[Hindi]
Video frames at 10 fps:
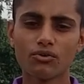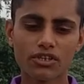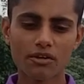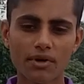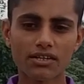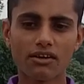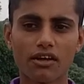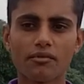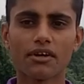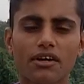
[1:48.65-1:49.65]
उसके बाद
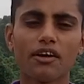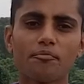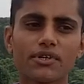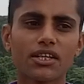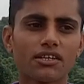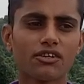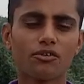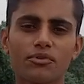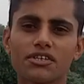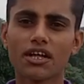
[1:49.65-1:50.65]
घर में गया पिताजी
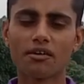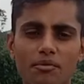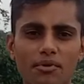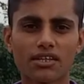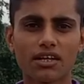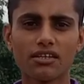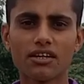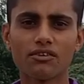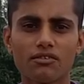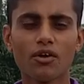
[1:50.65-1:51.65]
को विस्तार में बता
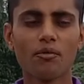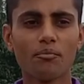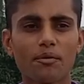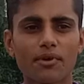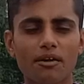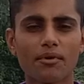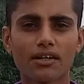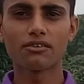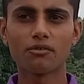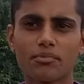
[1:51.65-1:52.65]
दिया मैम का
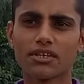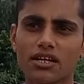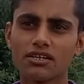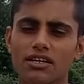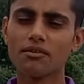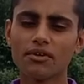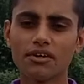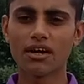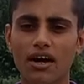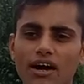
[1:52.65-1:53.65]
बात तो पिताजी ने
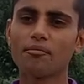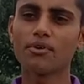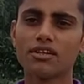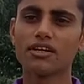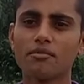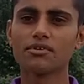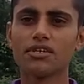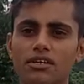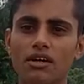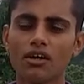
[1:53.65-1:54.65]
भी हाँ बोल दिया
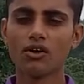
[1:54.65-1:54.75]
मुझे